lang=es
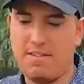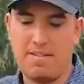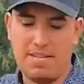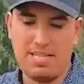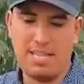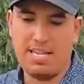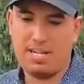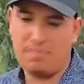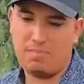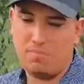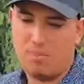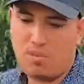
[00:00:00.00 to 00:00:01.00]
va a vender
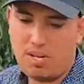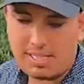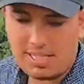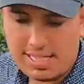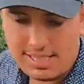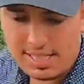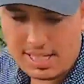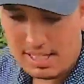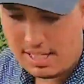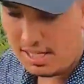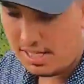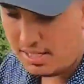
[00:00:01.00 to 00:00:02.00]
no es
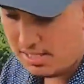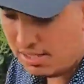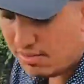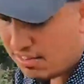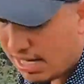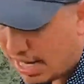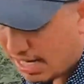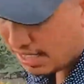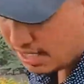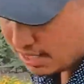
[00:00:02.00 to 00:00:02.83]
esta, sino la,